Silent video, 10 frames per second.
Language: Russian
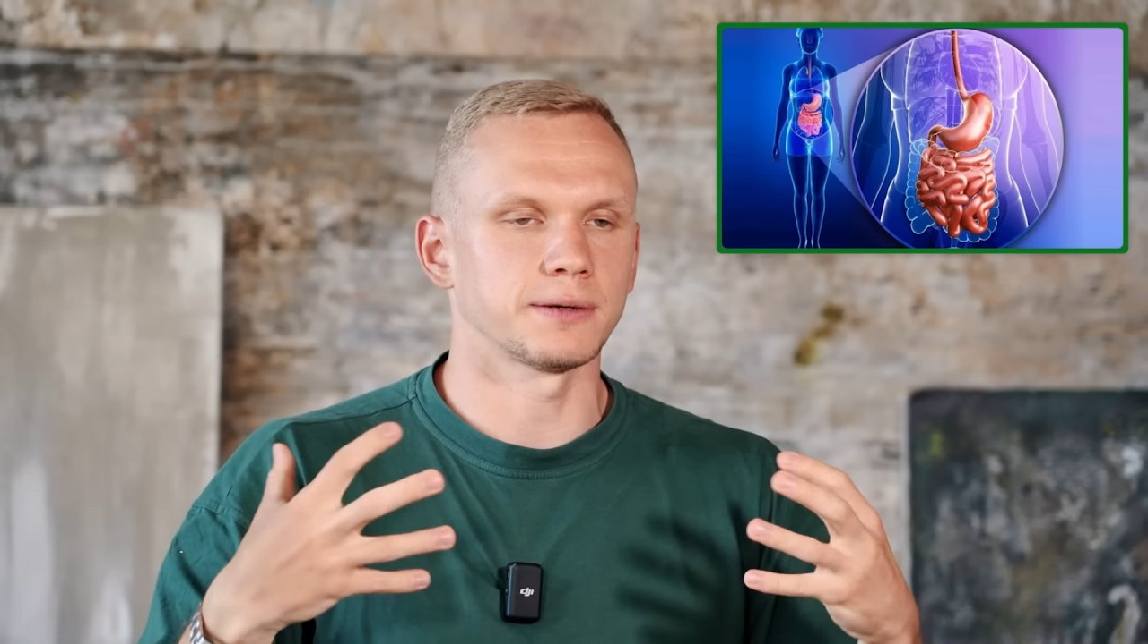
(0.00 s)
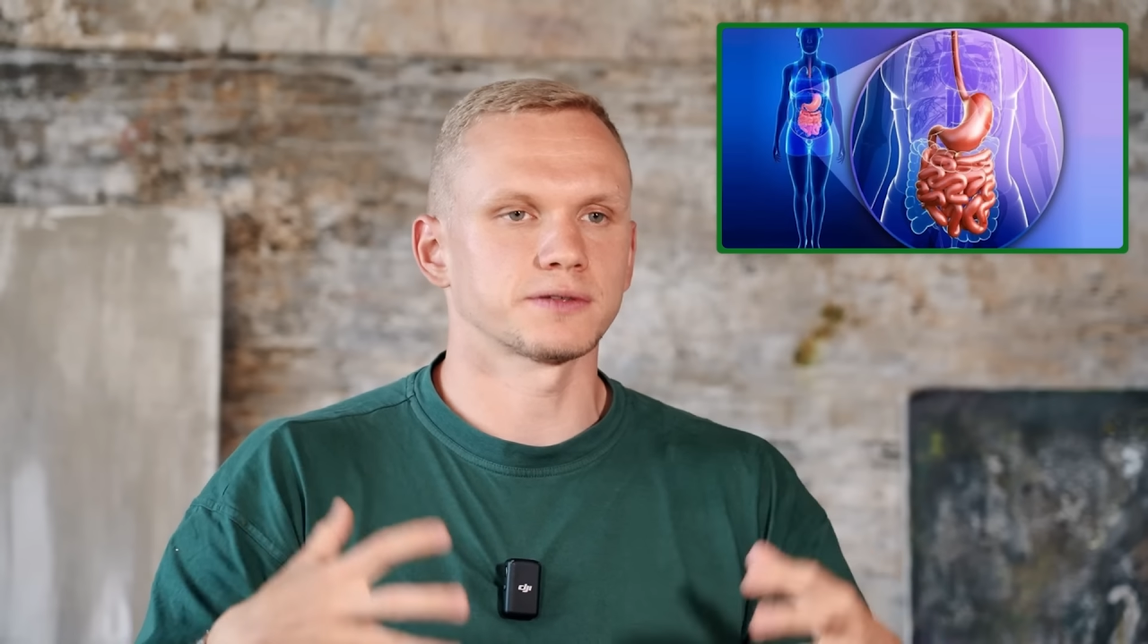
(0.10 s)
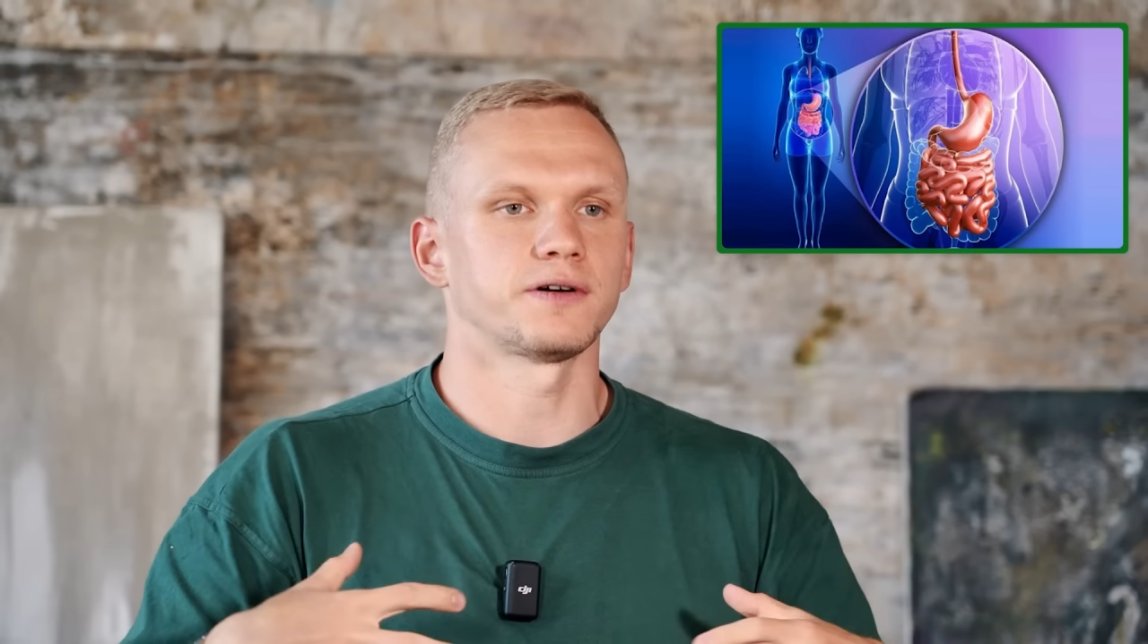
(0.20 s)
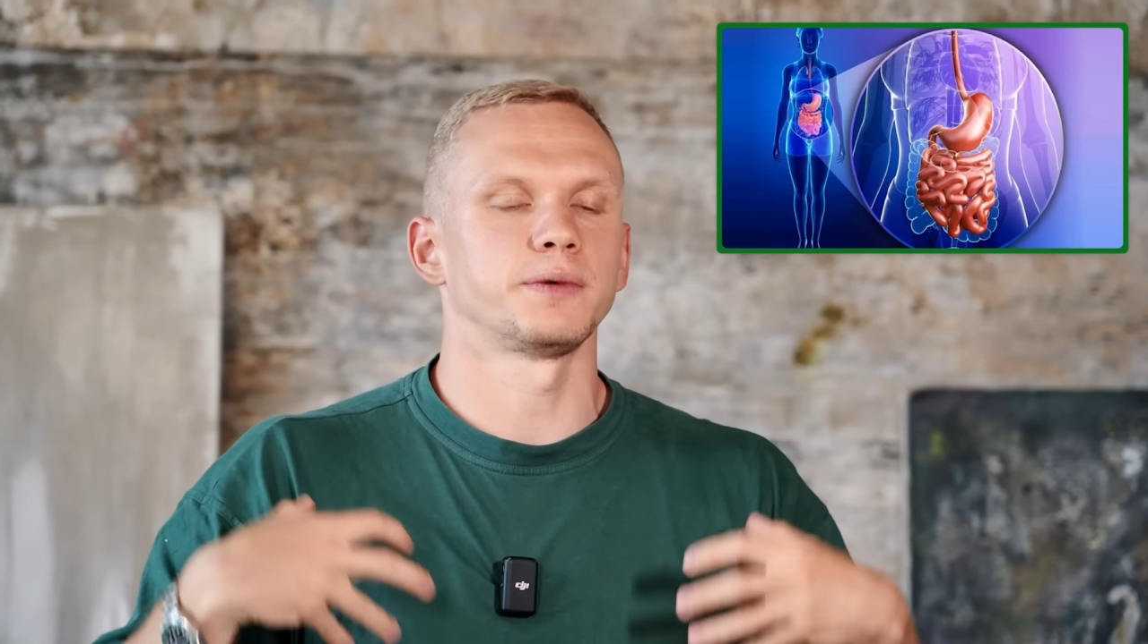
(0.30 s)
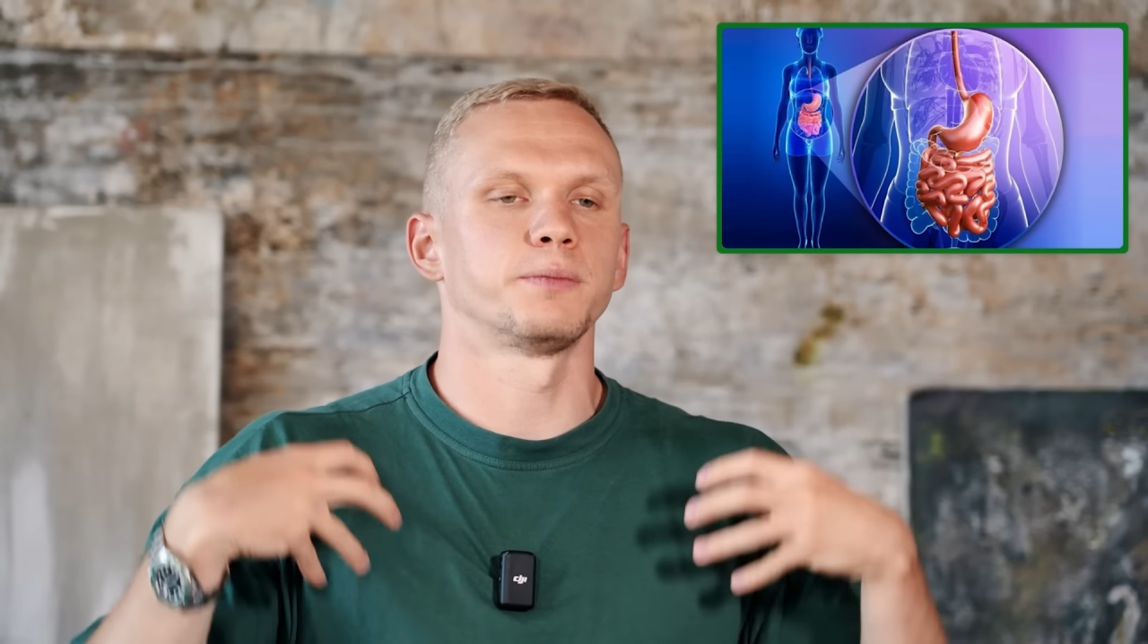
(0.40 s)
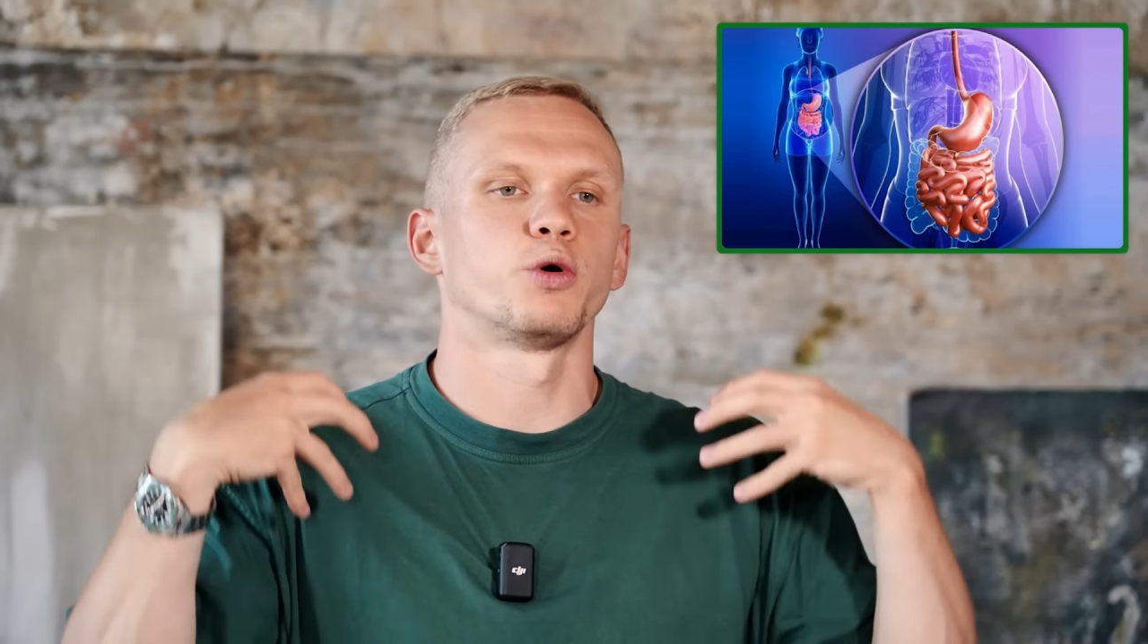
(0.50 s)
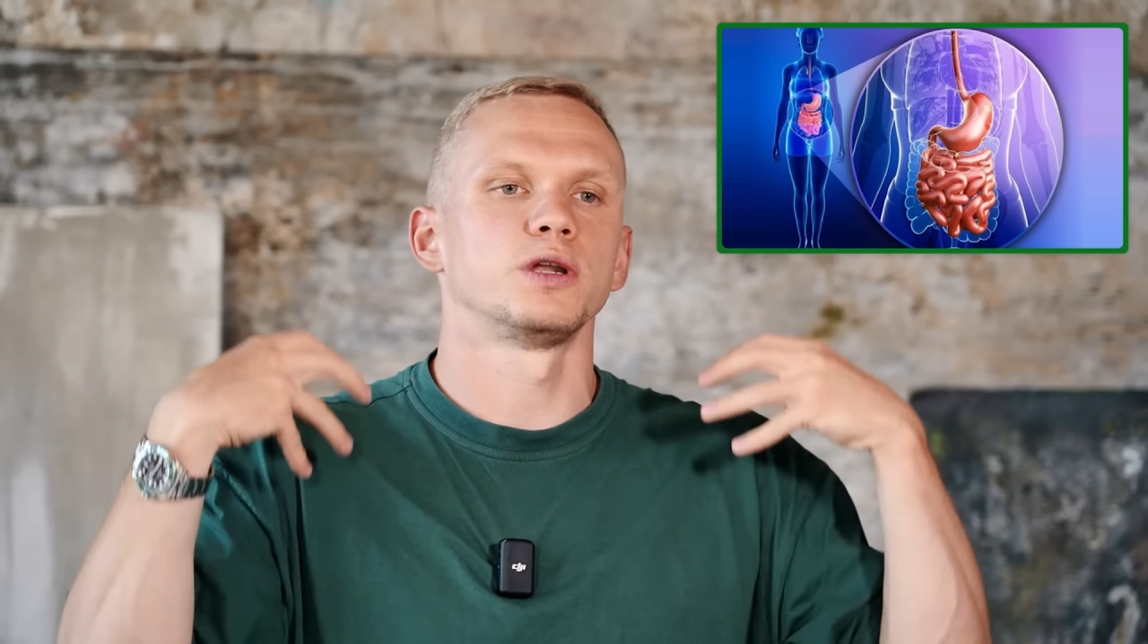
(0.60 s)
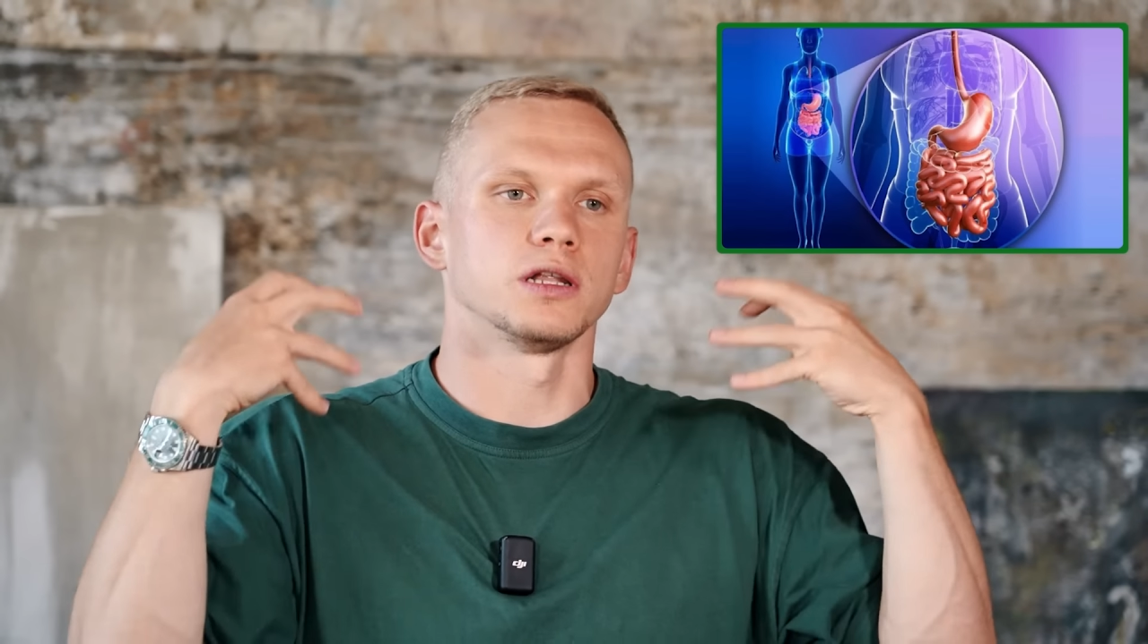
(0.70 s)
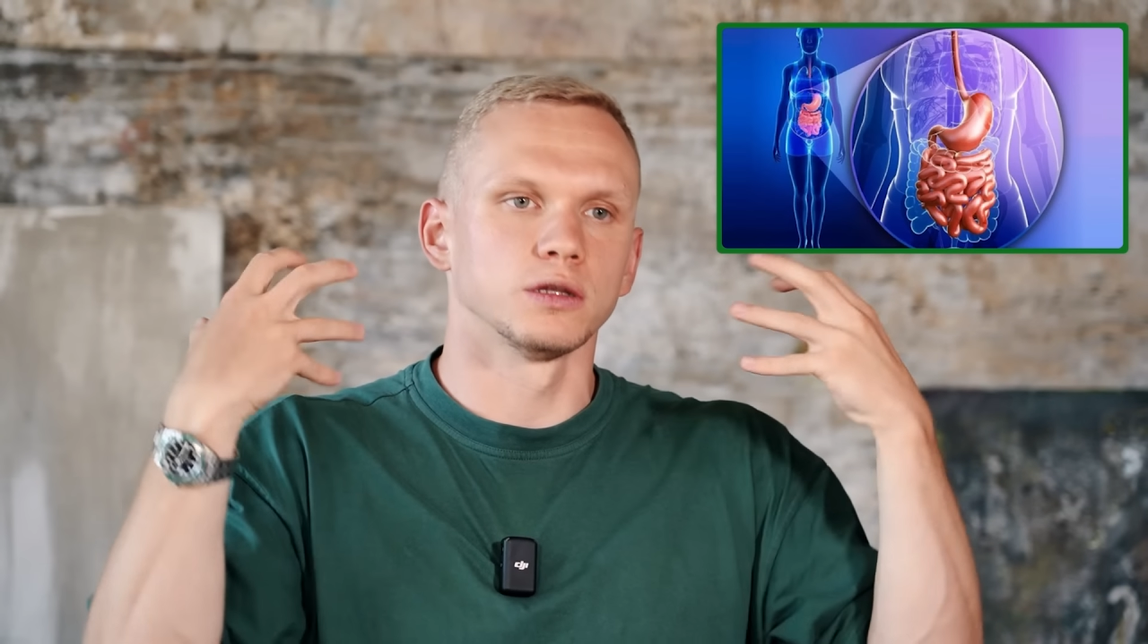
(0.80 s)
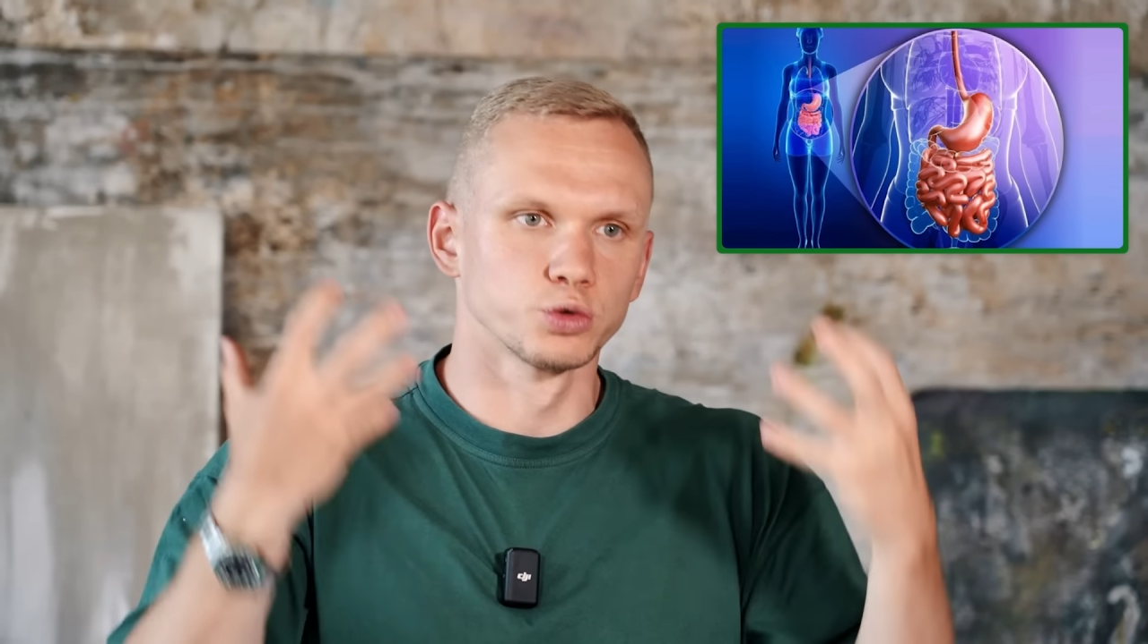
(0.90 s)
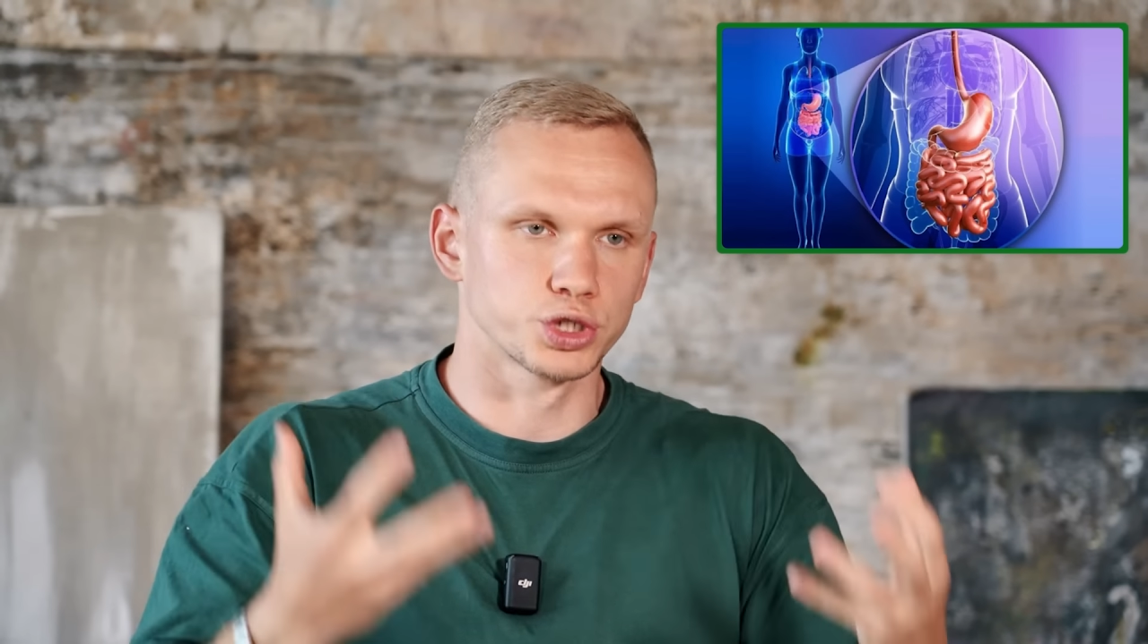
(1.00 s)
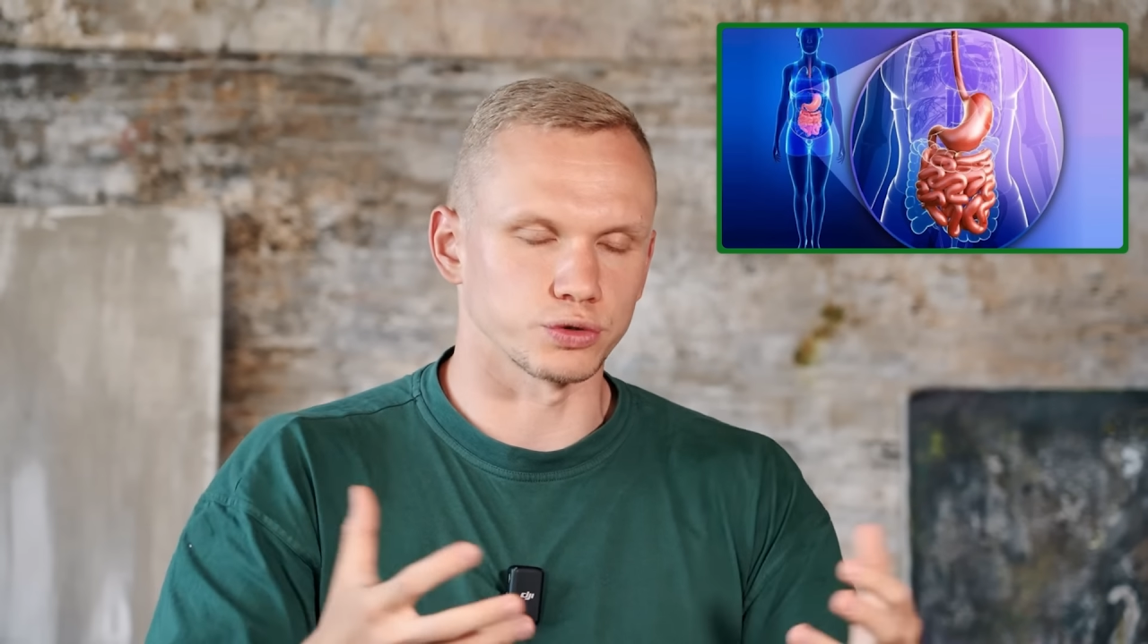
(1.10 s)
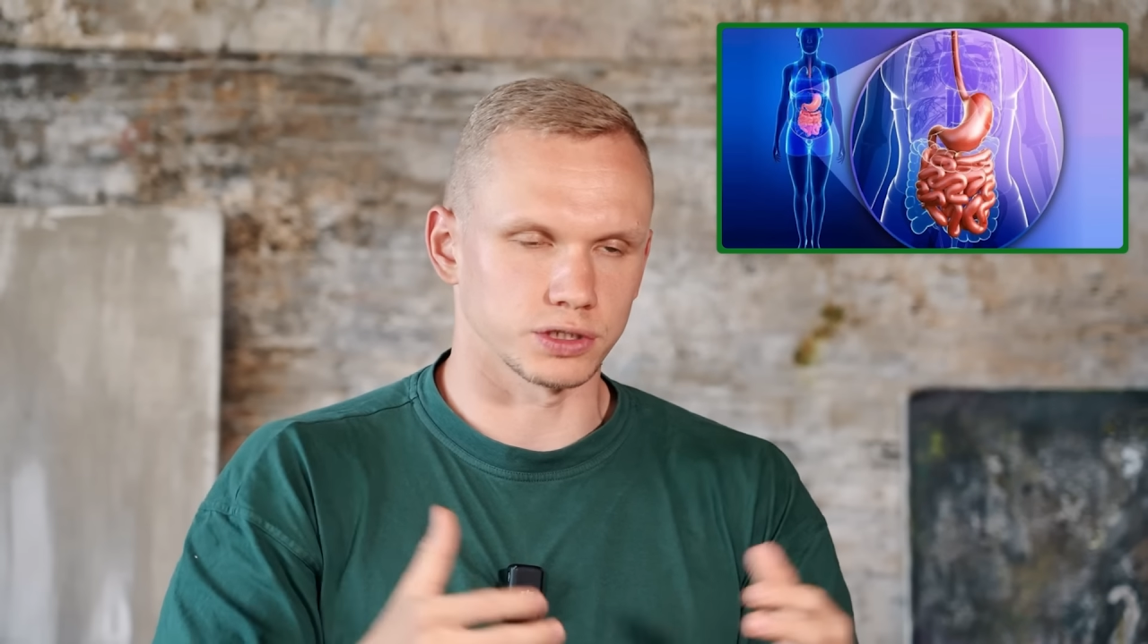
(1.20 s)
нам с вами более лучшее